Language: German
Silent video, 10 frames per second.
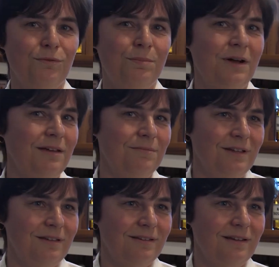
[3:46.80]
Wobei
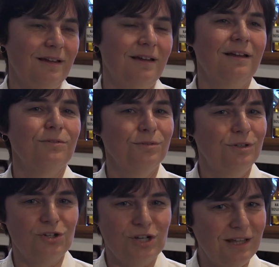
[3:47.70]
man
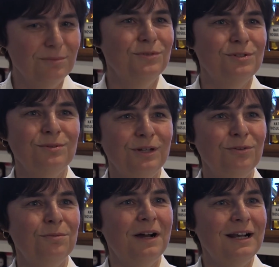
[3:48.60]
unterscheiden muss. So eine
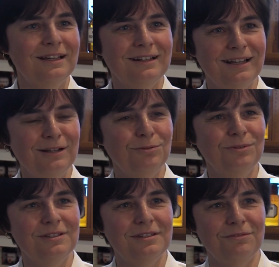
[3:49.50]
normale Erkältung
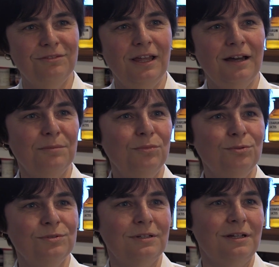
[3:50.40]
ist ja viel
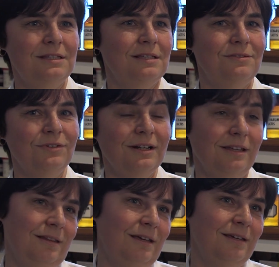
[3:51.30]
harmloser als jetzt
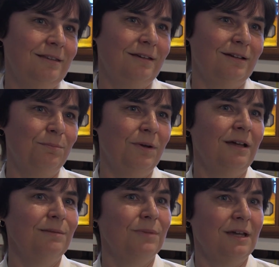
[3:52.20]
wirklich eine echte Grippe,
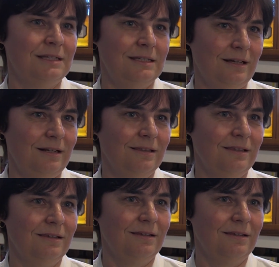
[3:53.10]
hat man ja selten.